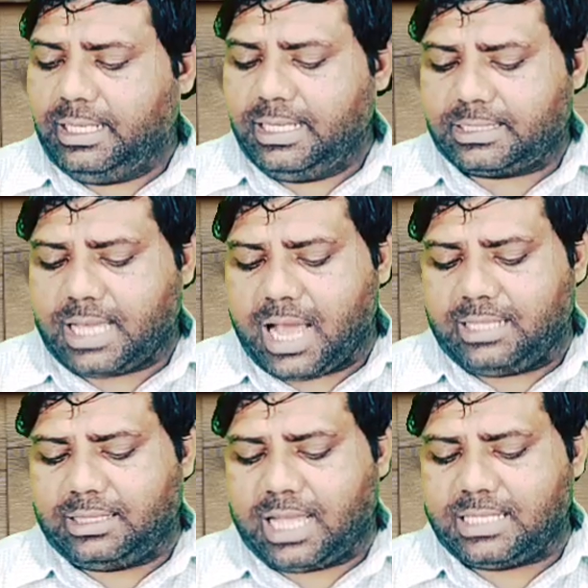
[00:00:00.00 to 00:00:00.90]
इसका
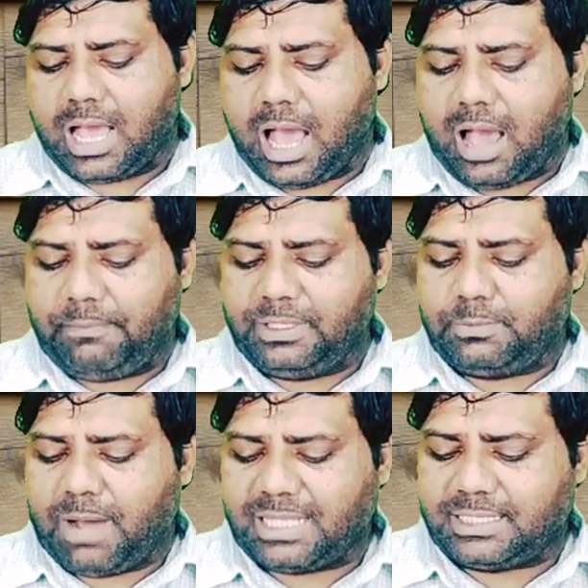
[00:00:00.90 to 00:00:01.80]
अंदाज़ा आप
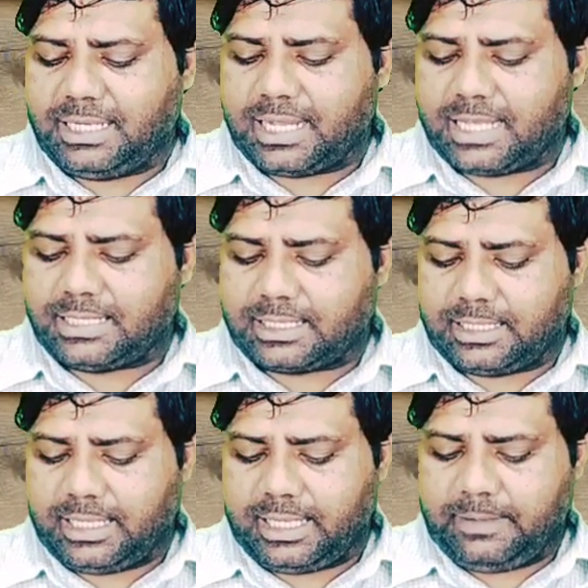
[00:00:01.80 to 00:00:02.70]
इस बात से लगा
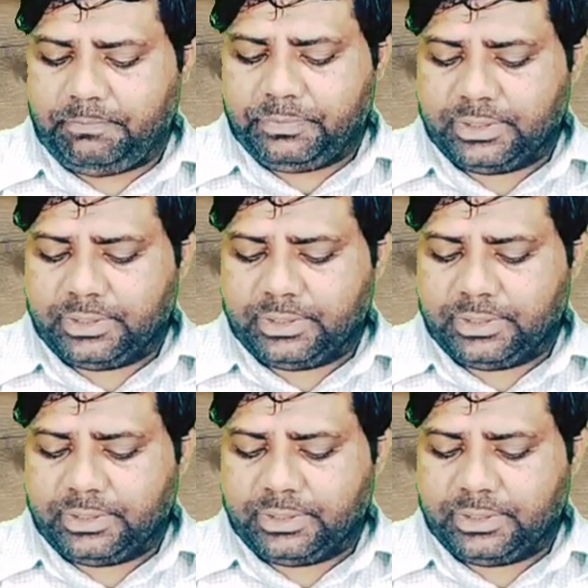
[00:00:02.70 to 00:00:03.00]
सकते हैं